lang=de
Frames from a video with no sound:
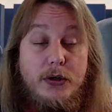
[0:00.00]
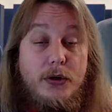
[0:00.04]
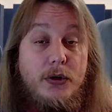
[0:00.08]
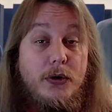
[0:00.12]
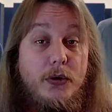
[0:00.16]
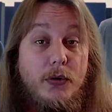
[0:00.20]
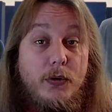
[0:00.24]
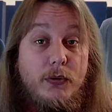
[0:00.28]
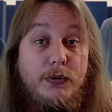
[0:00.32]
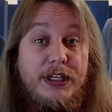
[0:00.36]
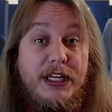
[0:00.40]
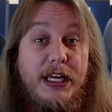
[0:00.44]

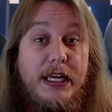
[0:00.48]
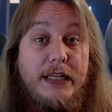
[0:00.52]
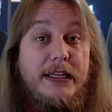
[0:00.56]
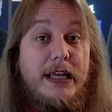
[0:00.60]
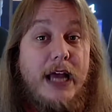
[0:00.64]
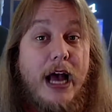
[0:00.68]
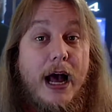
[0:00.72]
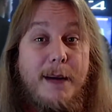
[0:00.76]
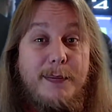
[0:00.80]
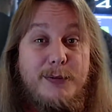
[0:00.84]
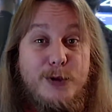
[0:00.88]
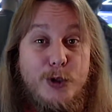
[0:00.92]
und ich hätte
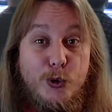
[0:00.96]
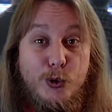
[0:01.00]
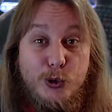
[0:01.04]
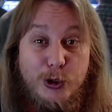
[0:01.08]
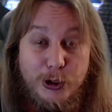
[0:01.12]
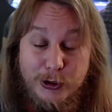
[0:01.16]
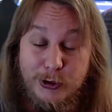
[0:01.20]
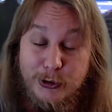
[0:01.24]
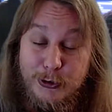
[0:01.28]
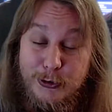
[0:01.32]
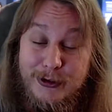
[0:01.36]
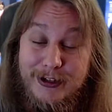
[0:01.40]
absolut
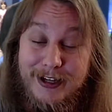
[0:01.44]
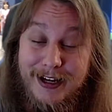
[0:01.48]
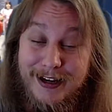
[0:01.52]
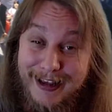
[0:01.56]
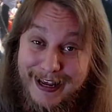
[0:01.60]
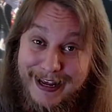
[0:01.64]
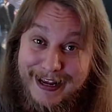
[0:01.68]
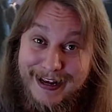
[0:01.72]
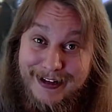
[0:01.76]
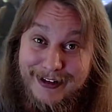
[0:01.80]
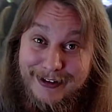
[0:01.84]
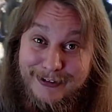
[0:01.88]
nichts
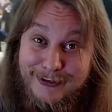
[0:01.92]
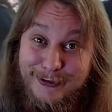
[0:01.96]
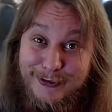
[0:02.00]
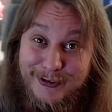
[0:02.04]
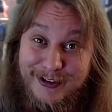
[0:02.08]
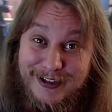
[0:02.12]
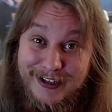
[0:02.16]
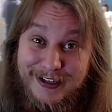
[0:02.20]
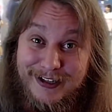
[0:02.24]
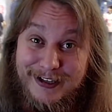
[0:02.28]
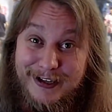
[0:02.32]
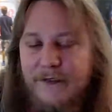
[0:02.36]
dagegen
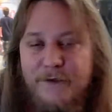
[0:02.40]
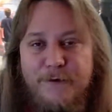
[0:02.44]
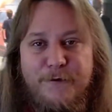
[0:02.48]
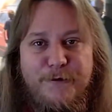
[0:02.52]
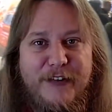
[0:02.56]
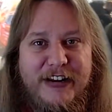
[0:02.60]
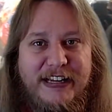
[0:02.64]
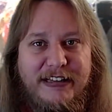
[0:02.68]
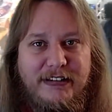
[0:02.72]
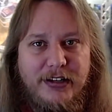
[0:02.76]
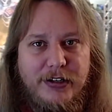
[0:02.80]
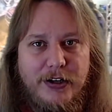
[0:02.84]
natürlich.
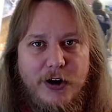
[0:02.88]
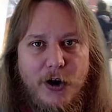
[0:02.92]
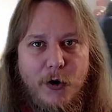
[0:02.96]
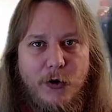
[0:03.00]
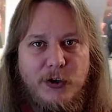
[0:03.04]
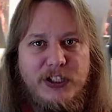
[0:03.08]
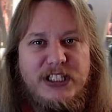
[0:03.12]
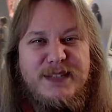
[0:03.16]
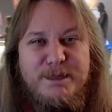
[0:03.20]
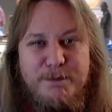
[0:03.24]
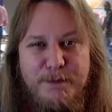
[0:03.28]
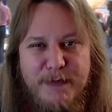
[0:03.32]
Weiter
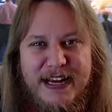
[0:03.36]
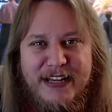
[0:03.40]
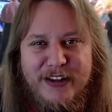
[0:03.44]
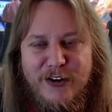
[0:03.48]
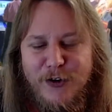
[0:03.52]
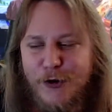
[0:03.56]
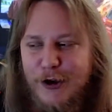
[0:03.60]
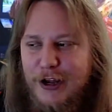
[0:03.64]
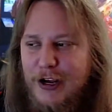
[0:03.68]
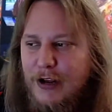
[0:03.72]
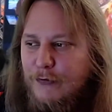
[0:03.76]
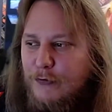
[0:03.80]
geht's mit
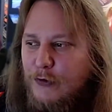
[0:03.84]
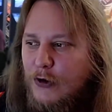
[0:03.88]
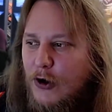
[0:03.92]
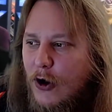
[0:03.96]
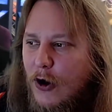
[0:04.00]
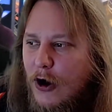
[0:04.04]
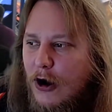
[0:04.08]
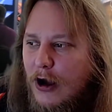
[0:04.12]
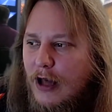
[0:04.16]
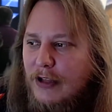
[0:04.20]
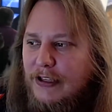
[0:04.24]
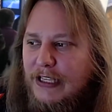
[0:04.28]
euren
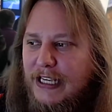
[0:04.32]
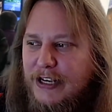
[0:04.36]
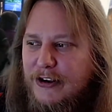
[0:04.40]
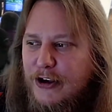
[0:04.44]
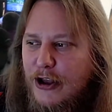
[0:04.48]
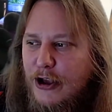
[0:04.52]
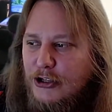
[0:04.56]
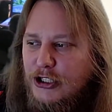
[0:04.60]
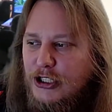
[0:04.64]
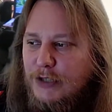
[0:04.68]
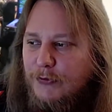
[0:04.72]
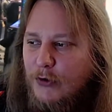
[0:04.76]
Fragen. Die
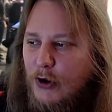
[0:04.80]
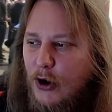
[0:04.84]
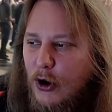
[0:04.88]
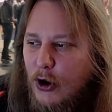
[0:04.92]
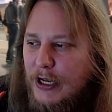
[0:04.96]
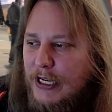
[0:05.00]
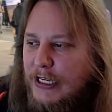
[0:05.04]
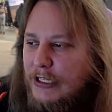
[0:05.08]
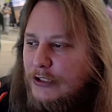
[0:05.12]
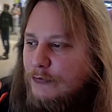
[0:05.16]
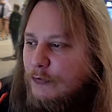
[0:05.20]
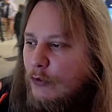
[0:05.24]
nächste Frage
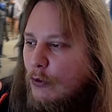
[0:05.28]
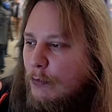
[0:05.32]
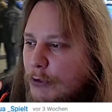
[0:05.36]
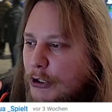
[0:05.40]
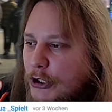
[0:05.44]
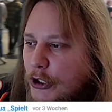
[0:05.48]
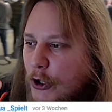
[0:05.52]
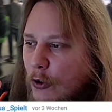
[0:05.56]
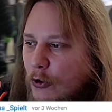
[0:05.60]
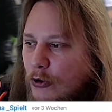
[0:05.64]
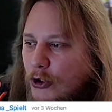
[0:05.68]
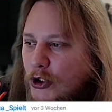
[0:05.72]
ist vom
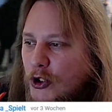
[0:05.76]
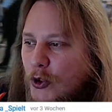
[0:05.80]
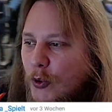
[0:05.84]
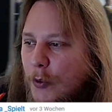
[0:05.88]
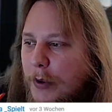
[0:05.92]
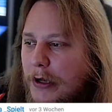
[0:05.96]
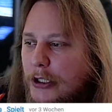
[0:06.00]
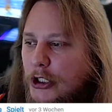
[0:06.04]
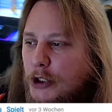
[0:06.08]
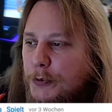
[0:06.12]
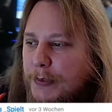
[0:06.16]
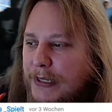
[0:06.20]
Joshua
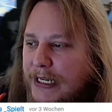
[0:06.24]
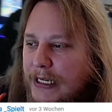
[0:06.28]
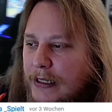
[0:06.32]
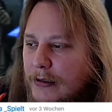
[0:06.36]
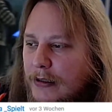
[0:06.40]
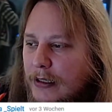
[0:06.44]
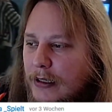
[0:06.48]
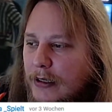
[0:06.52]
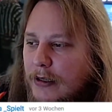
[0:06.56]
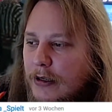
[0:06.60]
Spielt.